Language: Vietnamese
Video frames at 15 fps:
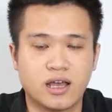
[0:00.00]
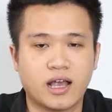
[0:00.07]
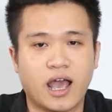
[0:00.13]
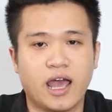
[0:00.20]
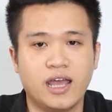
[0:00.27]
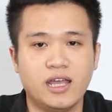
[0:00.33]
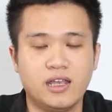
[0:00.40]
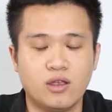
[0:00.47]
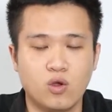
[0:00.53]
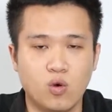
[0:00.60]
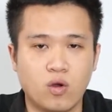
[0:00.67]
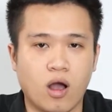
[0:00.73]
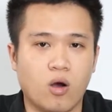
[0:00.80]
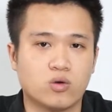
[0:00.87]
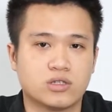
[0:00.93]
cái nhu
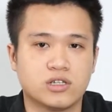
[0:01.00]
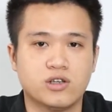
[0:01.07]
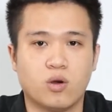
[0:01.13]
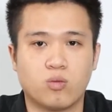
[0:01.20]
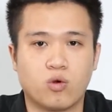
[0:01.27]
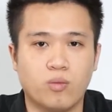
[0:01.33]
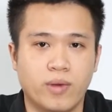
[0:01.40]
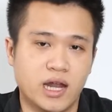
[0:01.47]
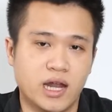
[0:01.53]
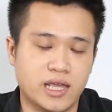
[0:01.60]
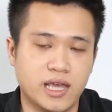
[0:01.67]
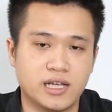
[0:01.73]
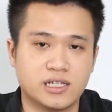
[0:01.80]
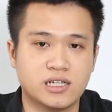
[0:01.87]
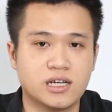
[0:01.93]
cầu sử dụng là
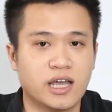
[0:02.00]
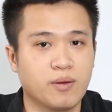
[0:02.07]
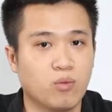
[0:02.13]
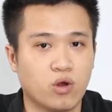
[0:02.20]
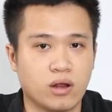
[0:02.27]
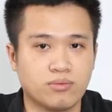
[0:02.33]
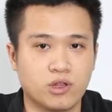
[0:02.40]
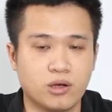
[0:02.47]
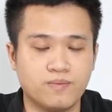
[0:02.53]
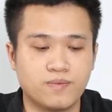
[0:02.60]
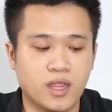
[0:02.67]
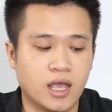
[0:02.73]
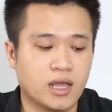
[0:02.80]
gì trước khi mua laptop